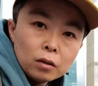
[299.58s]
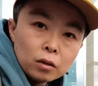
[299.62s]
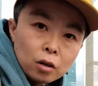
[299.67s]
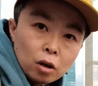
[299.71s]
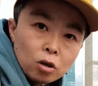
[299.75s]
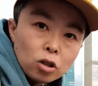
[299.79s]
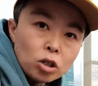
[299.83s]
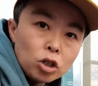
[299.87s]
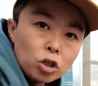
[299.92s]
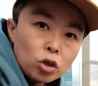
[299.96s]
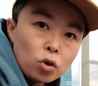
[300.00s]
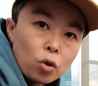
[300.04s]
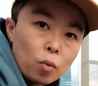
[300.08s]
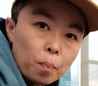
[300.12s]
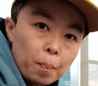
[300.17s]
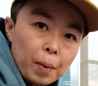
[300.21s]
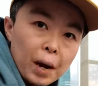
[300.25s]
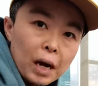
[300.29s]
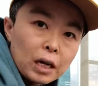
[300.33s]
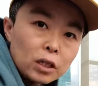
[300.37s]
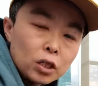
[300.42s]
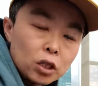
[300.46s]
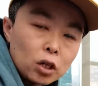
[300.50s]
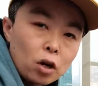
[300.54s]
当使用
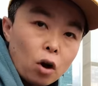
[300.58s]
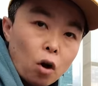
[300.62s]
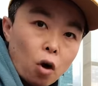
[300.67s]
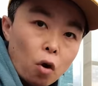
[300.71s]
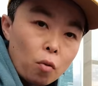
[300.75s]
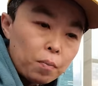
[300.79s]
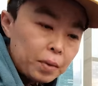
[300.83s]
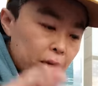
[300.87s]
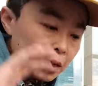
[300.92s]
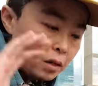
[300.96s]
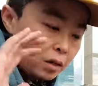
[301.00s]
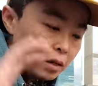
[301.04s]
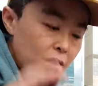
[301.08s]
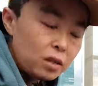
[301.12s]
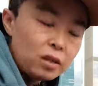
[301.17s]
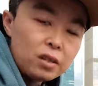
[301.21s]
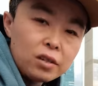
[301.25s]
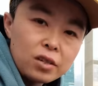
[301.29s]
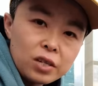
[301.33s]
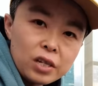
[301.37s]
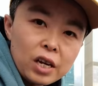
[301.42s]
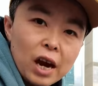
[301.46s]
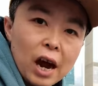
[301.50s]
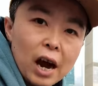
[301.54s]
八十毫米
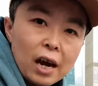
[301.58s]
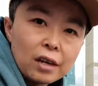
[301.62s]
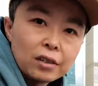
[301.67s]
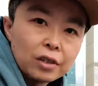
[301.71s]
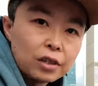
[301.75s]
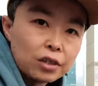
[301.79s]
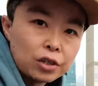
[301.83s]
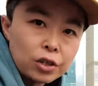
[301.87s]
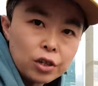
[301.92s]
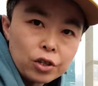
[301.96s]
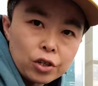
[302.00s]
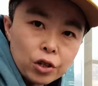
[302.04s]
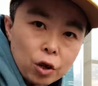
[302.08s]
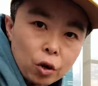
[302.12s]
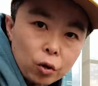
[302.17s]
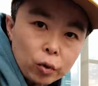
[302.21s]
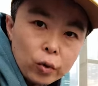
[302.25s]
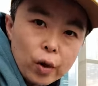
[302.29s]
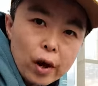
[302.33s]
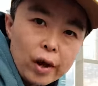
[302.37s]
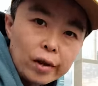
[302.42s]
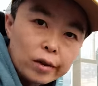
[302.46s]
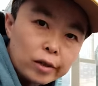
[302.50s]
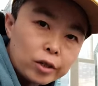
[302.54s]
以下这些焦
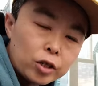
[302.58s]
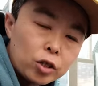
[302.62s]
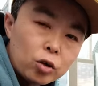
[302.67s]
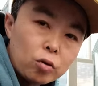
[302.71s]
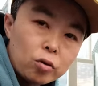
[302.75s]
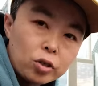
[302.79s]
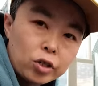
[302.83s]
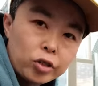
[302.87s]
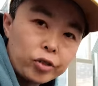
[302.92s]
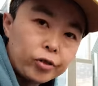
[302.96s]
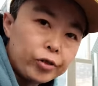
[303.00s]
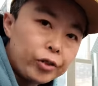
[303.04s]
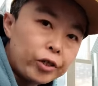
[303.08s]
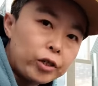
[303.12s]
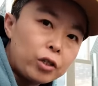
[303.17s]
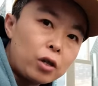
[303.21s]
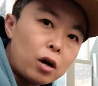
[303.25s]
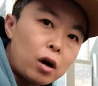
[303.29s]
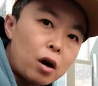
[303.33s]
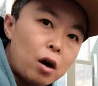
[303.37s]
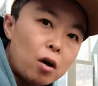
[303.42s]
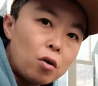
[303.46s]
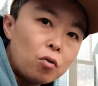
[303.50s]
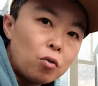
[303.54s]
段的时候，实际
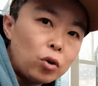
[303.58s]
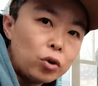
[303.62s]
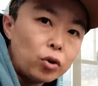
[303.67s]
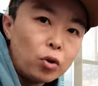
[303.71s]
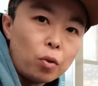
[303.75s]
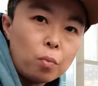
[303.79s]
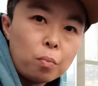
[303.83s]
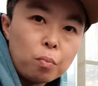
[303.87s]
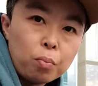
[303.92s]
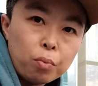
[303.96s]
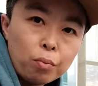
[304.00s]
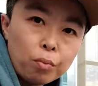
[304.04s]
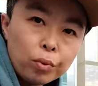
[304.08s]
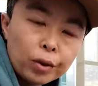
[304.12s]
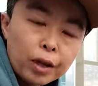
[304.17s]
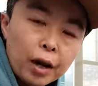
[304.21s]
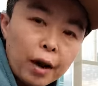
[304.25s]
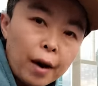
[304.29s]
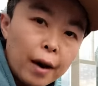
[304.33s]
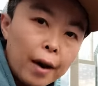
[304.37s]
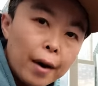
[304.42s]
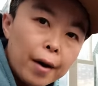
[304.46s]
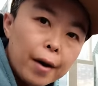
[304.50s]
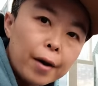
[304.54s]
上我就不
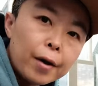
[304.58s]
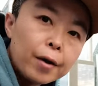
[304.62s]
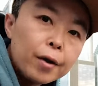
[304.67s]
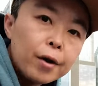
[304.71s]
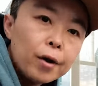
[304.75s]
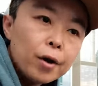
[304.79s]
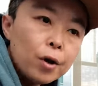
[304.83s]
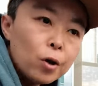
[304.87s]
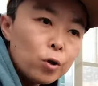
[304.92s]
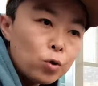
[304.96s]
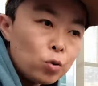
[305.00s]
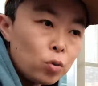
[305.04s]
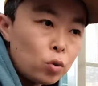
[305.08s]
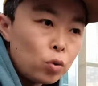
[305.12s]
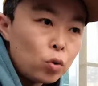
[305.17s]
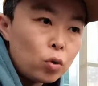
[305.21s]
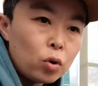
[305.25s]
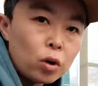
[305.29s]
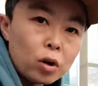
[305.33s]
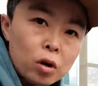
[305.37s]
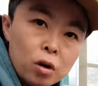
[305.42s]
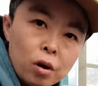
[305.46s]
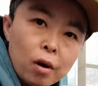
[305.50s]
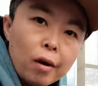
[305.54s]
太
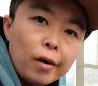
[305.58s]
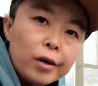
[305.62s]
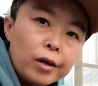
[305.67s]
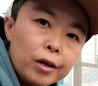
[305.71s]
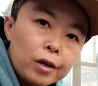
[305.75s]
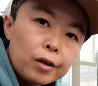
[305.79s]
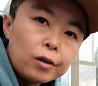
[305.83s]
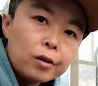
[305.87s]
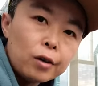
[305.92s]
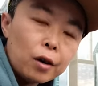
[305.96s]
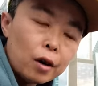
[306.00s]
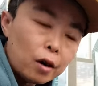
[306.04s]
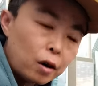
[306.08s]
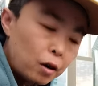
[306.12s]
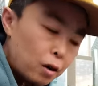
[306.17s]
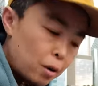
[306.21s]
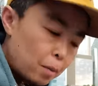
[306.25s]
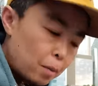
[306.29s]
去刻意的